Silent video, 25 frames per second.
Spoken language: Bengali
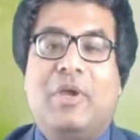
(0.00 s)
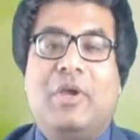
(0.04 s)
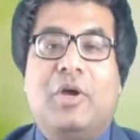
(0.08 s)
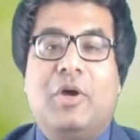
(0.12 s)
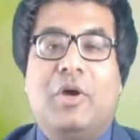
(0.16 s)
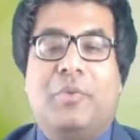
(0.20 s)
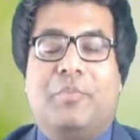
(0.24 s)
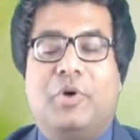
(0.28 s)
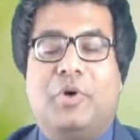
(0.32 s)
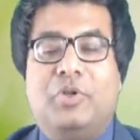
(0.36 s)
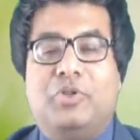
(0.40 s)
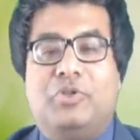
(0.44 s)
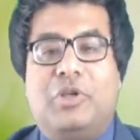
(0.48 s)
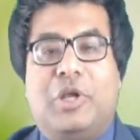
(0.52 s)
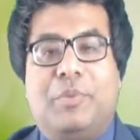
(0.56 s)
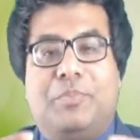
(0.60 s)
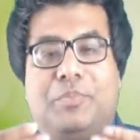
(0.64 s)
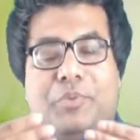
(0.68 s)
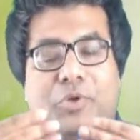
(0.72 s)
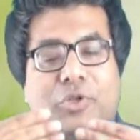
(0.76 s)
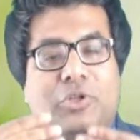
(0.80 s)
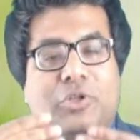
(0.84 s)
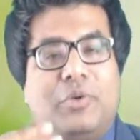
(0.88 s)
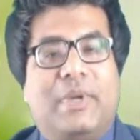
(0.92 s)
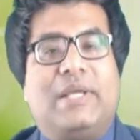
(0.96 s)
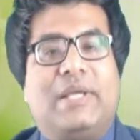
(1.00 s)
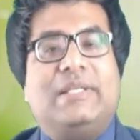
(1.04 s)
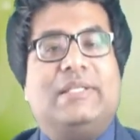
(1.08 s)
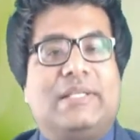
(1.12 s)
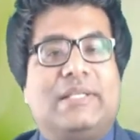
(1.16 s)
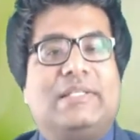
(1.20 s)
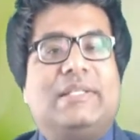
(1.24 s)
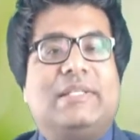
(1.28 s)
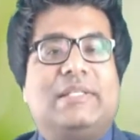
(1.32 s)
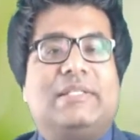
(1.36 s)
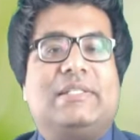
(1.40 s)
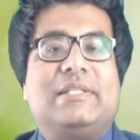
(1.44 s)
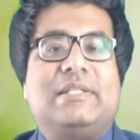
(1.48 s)
বন্ধুরা প্রথমে যে
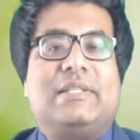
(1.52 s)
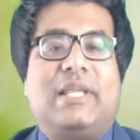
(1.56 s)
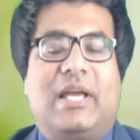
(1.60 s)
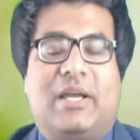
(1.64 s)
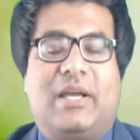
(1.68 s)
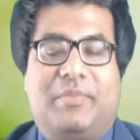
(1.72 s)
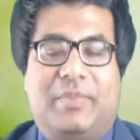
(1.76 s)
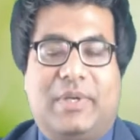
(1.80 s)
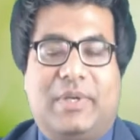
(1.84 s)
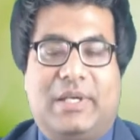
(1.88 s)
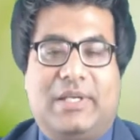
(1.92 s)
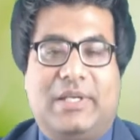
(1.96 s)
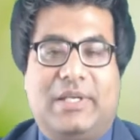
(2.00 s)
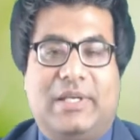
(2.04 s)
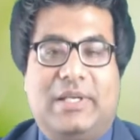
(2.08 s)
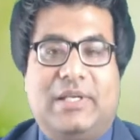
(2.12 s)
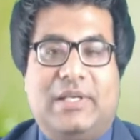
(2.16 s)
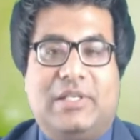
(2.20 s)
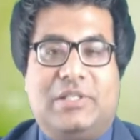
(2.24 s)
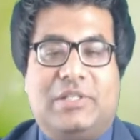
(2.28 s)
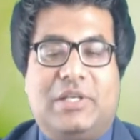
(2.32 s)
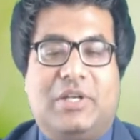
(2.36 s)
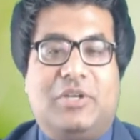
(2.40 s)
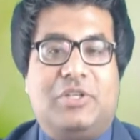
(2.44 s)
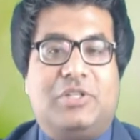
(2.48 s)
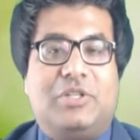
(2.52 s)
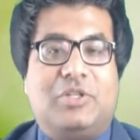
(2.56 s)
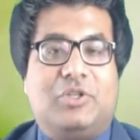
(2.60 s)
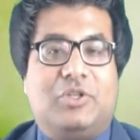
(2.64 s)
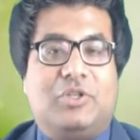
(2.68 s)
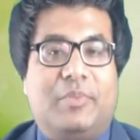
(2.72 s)
জিনিসটি থাকবে সেটা হচ্ছে